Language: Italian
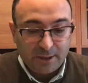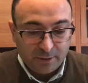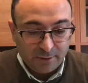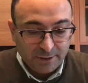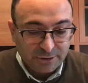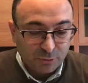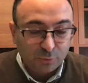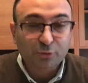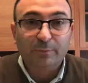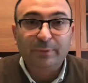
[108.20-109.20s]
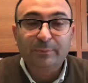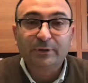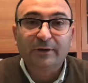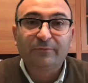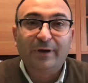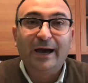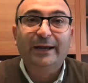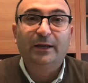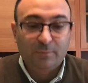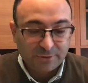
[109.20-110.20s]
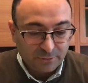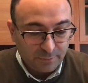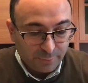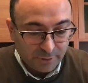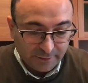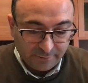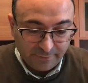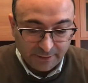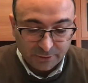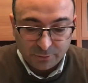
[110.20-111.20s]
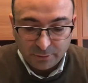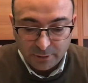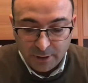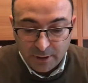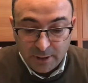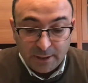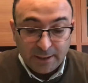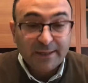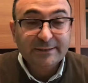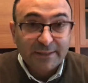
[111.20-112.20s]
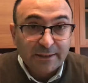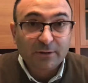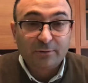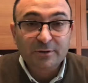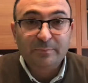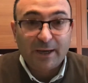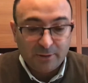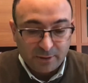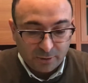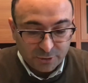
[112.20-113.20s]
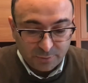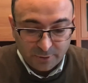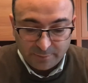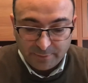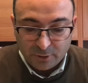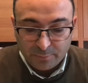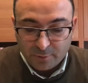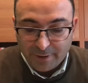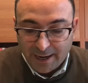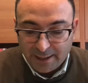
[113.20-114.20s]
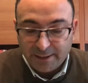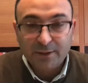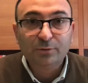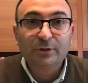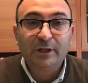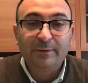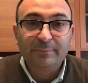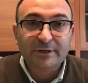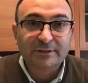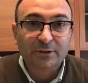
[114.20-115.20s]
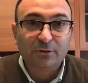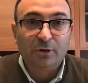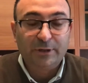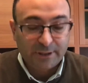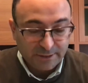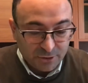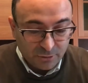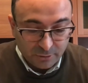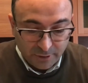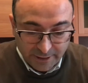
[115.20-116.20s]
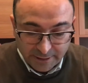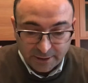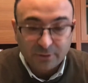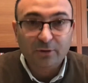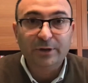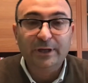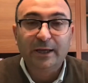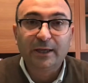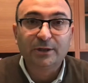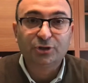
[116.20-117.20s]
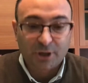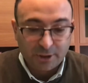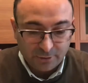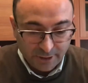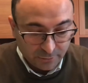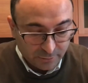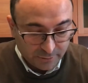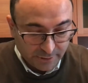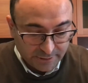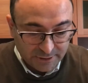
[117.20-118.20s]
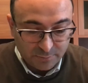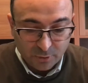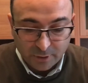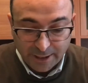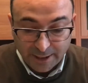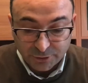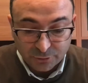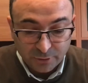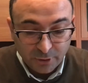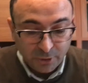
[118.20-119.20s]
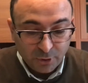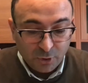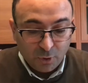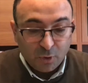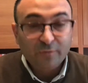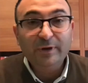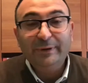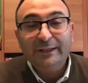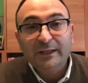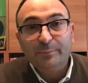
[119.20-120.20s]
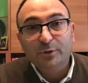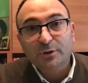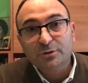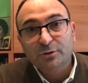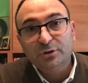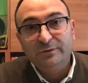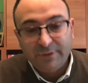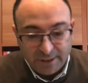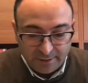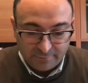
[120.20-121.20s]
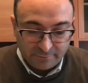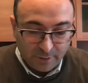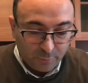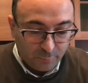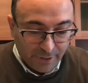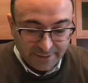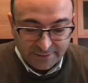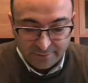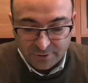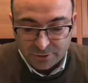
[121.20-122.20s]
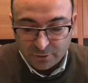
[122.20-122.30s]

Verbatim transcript: l'istituto per poter fare questo importante evento, il sindaco di Spadola Cosimo Damiano Piromalli e tutti gli amministratori che si sono legati a noi e che ci hanno dato tantissimo coraggio. Ovviamente la protezione civile, avevamo un bel servizio